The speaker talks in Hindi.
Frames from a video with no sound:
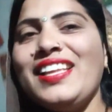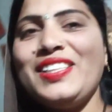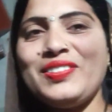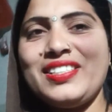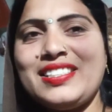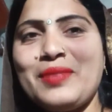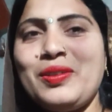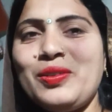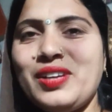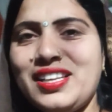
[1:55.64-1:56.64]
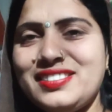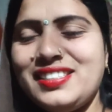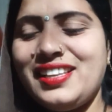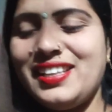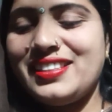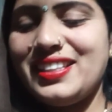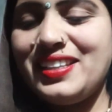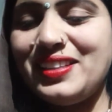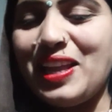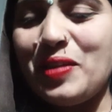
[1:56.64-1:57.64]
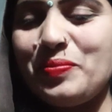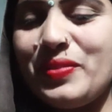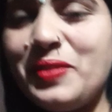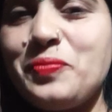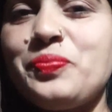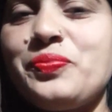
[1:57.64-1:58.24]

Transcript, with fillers: क्योंकि सभी लोग हंसने लगते हैं लाइव में